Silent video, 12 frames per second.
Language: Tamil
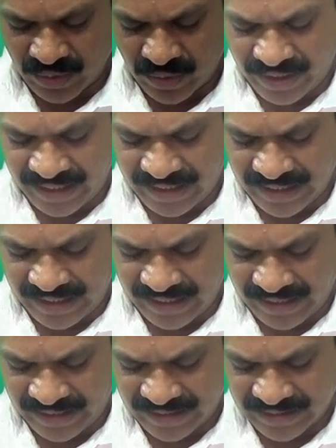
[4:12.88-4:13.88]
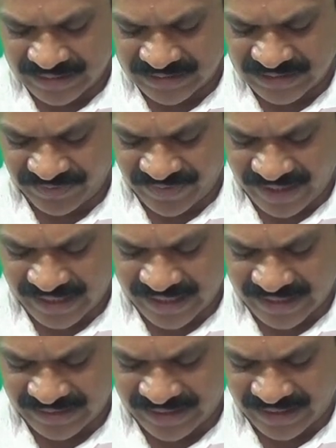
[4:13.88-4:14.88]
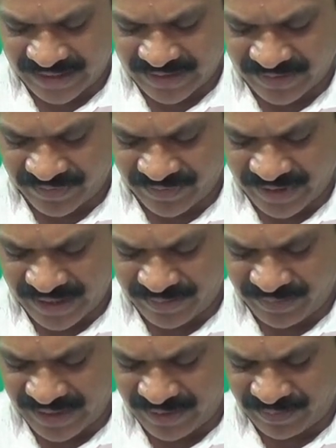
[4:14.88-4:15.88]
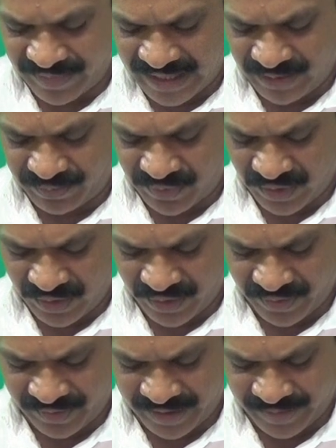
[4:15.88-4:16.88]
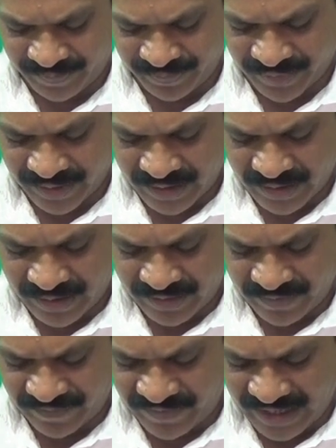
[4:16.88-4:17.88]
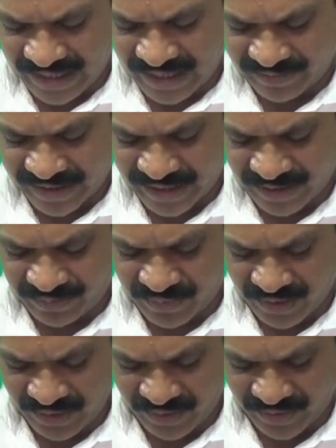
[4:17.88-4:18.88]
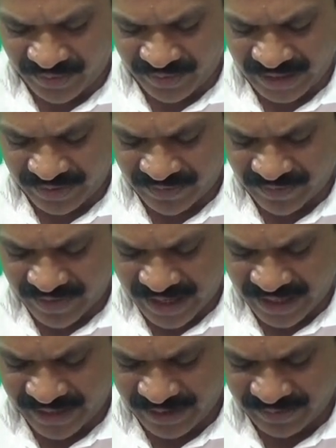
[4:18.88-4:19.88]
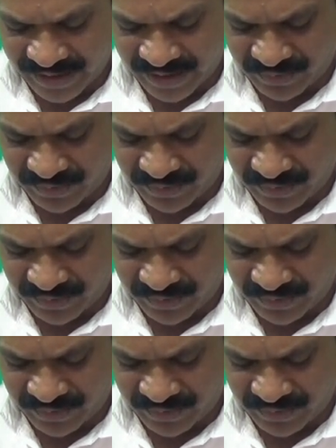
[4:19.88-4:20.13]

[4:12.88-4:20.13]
கொடிக்கள்ளி சிவகரந்தை வேம்பின் மேல் புல்லுருவி வேலமர புல்லுருவி வாகை மர